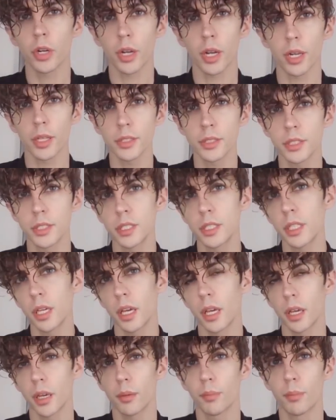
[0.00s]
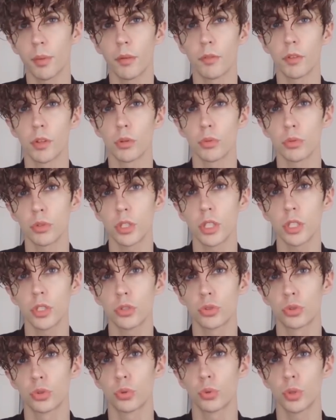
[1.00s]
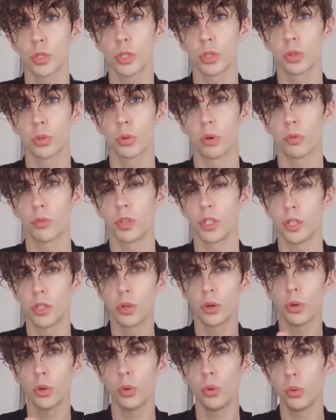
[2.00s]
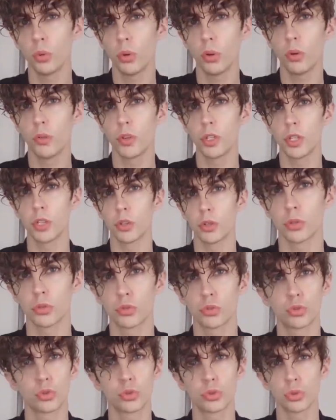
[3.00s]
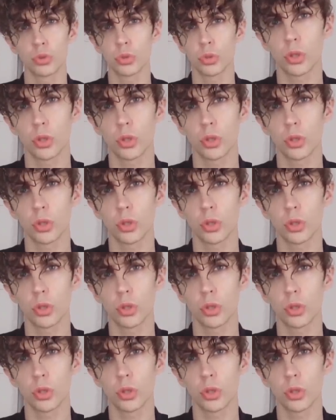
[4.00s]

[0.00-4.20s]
ragazzi e benvenuti su questo nuovo video, un nuovo video True